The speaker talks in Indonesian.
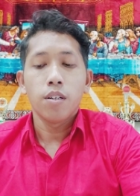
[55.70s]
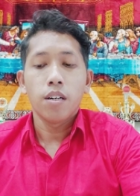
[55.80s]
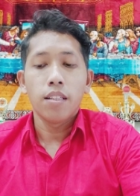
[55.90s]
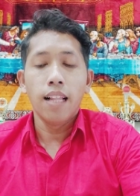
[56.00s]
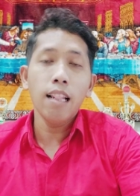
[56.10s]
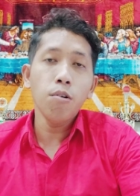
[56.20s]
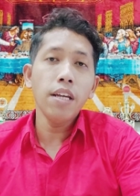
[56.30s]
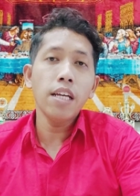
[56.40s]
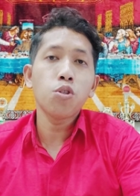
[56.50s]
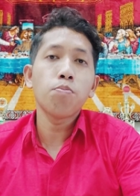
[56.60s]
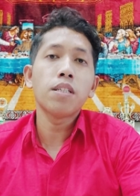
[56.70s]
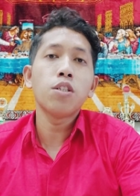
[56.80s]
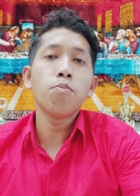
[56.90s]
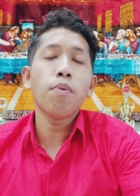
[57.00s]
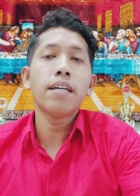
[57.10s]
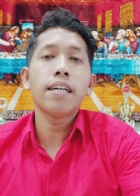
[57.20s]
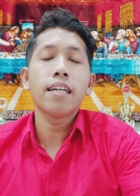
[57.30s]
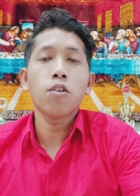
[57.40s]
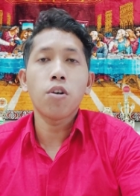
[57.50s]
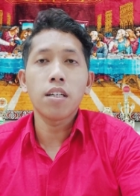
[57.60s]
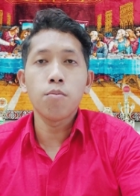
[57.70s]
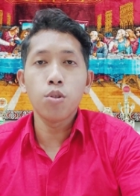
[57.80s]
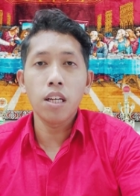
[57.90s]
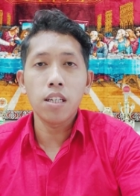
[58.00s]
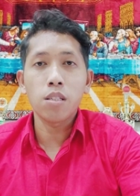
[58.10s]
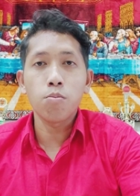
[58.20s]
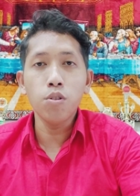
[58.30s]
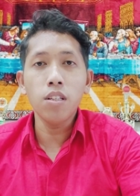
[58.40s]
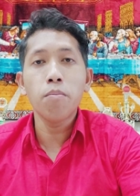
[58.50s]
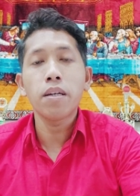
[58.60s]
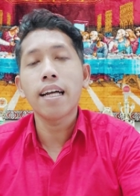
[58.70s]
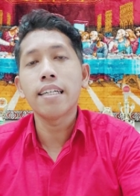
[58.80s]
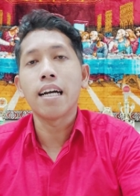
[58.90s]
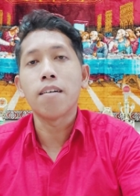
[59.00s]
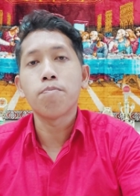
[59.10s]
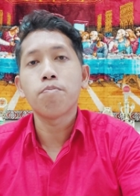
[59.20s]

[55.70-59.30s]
Lalu Yesus berjumpa dengan orang buta tersebut dan bertanya,